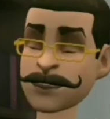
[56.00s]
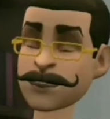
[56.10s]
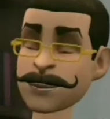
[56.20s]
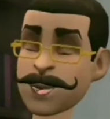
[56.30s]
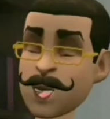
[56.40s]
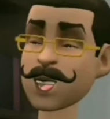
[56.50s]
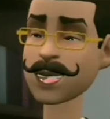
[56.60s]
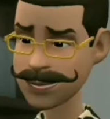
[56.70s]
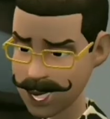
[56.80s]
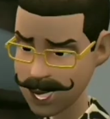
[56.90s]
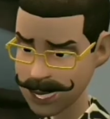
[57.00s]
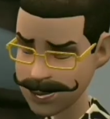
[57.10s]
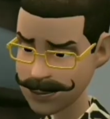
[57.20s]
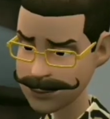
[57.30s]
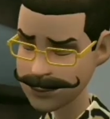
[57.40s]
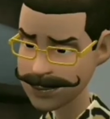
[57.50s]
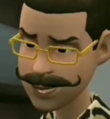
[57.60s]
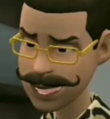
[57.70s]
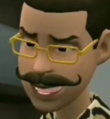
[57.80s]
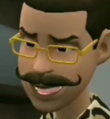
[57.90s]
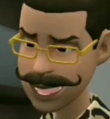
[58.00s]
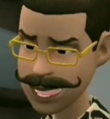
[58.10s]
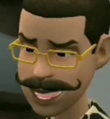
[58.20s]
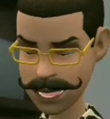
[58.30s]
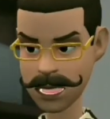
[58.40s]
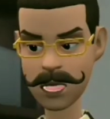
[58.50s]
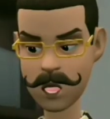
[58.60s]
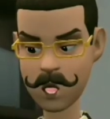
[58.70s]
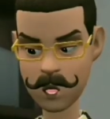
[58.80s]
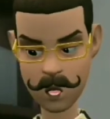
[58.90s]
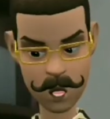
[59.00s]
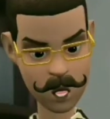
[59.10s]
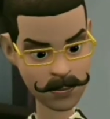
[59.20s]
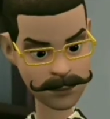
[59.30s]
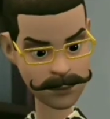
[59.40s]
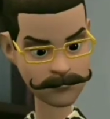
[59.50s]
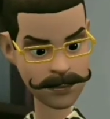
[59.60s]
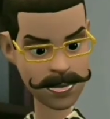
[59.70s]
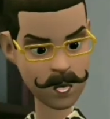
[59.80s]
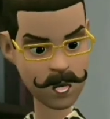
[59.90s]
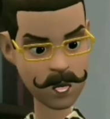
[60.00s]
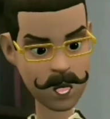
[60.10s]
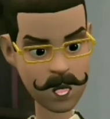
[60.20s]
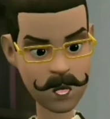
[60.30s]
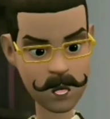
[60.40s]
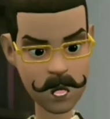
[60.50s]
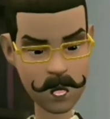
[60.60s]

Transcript: पीऊ तो सू पर पैक से बीस एम का ही बनाना सुबह सुबह ज्यादा नहीं पीतो